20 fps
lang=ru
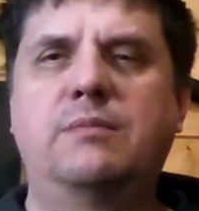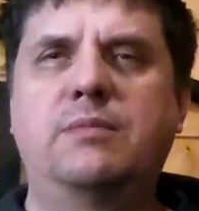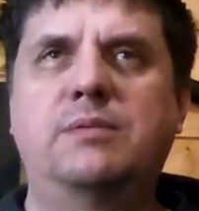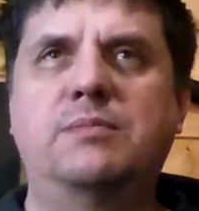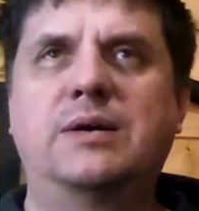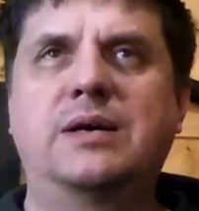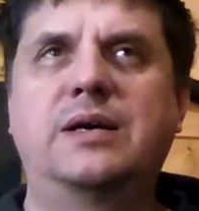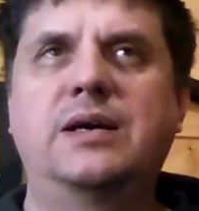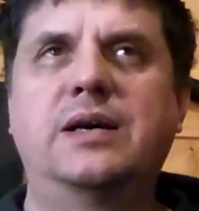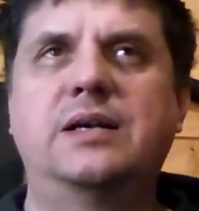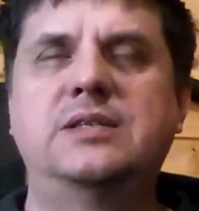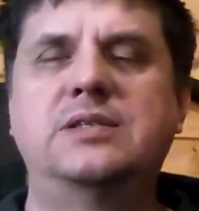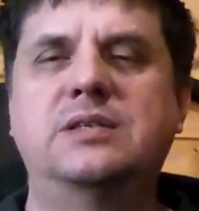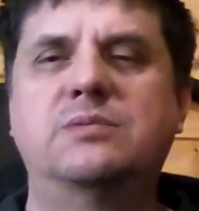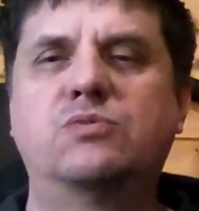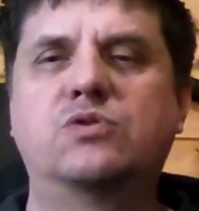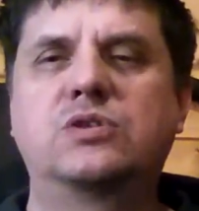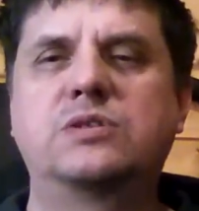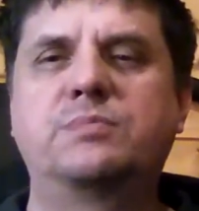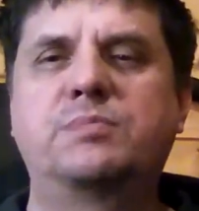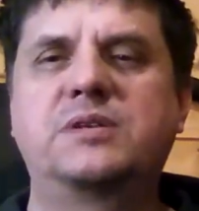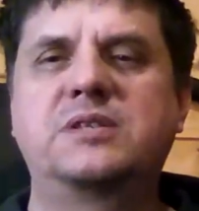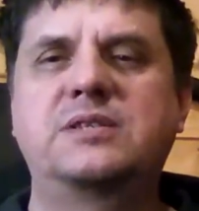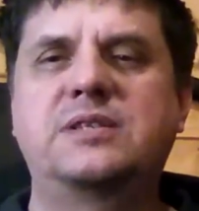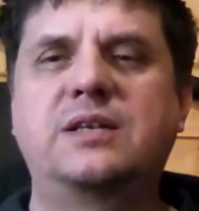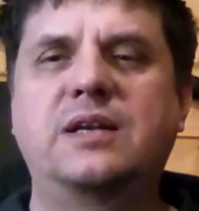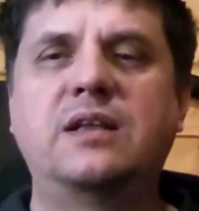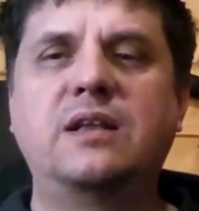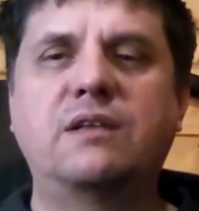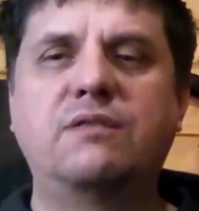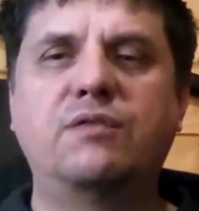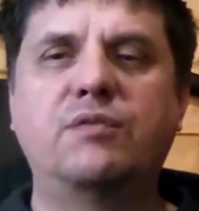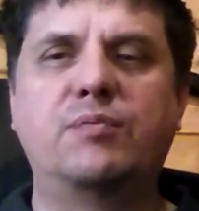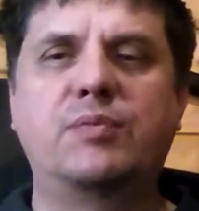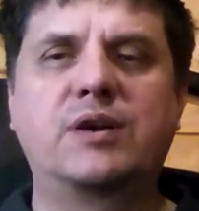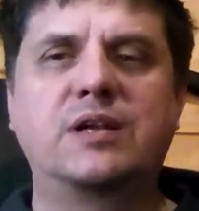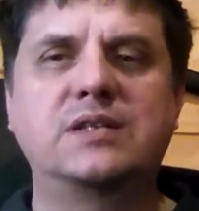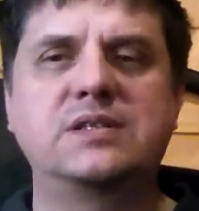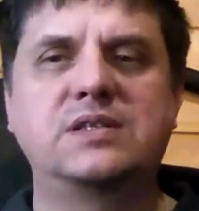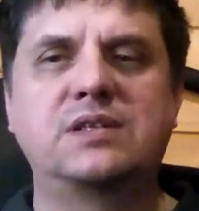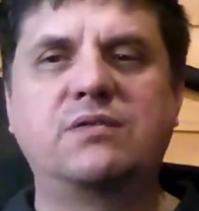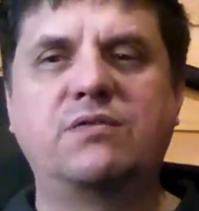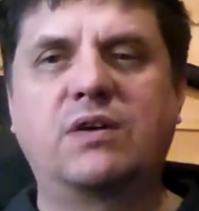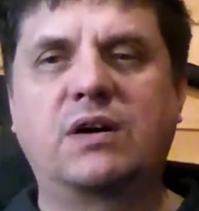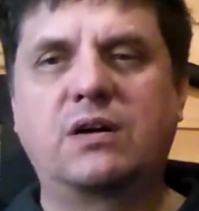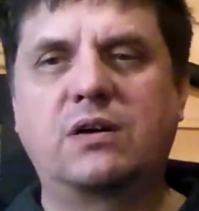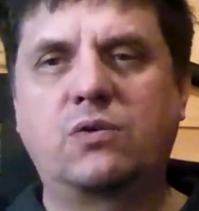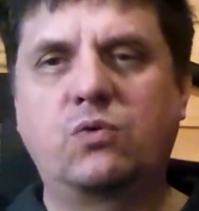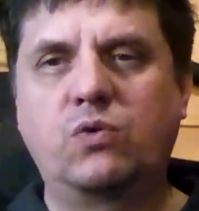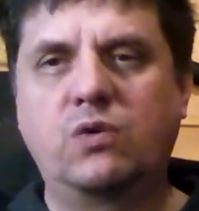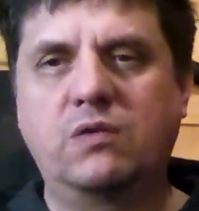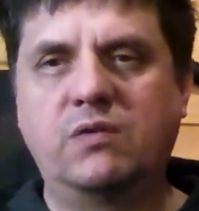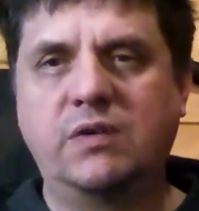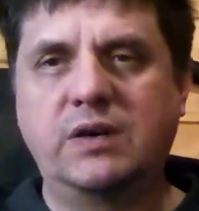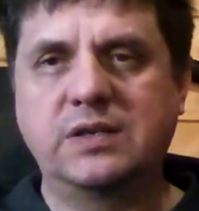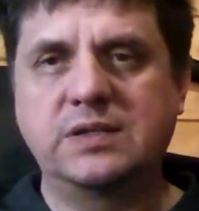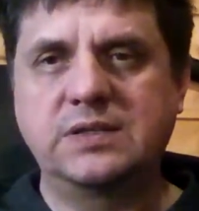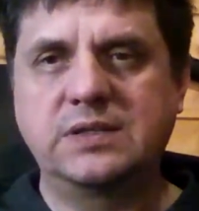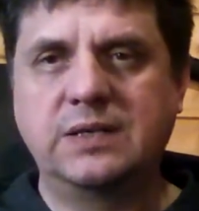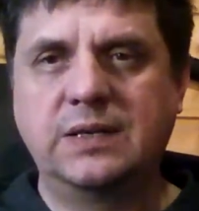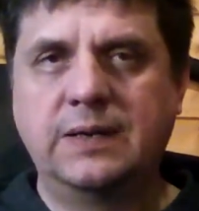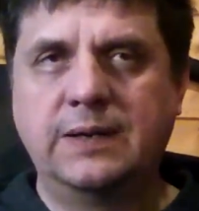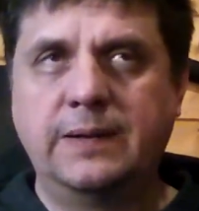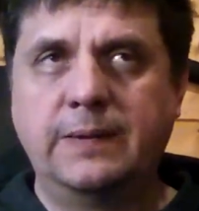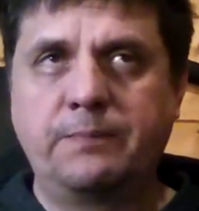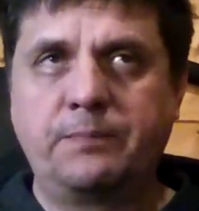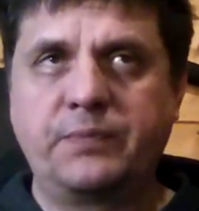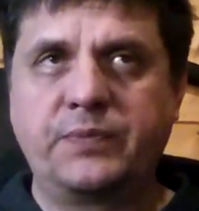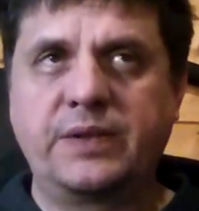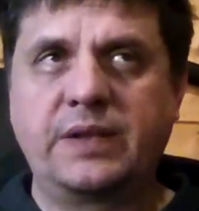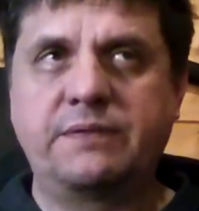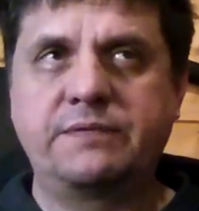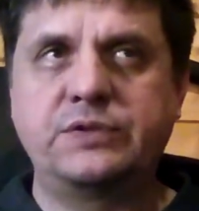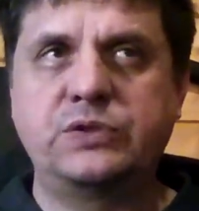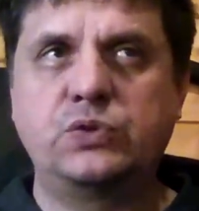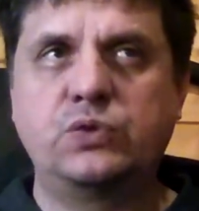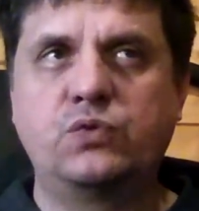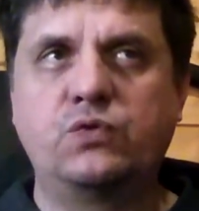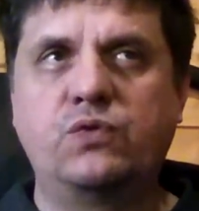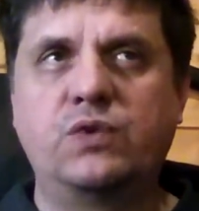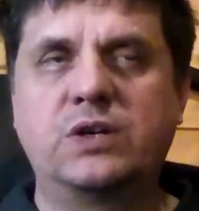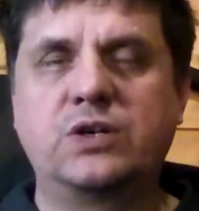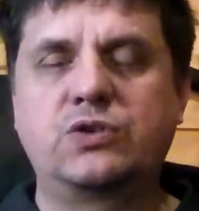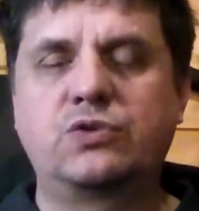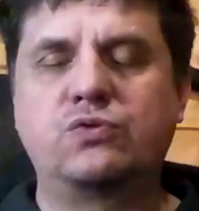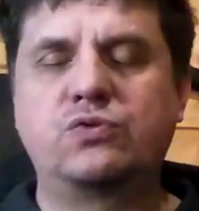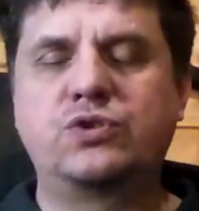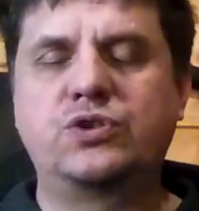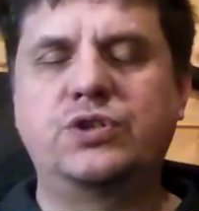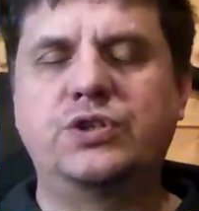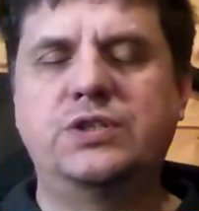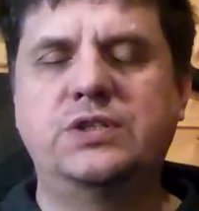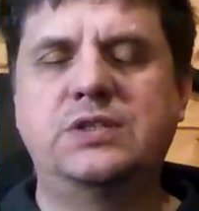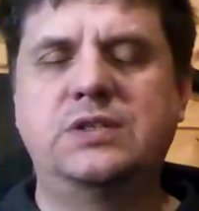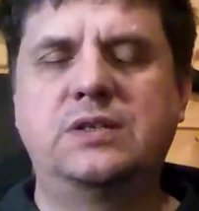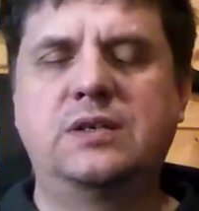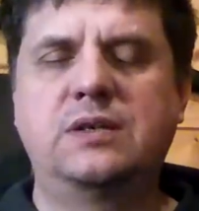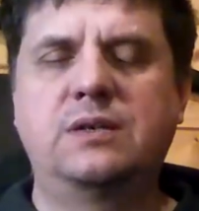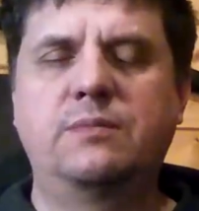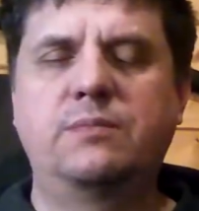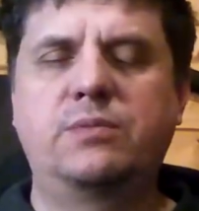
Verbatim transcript: помогайте ему распространять вибрации вокруг вас, на всю вашу жизнь.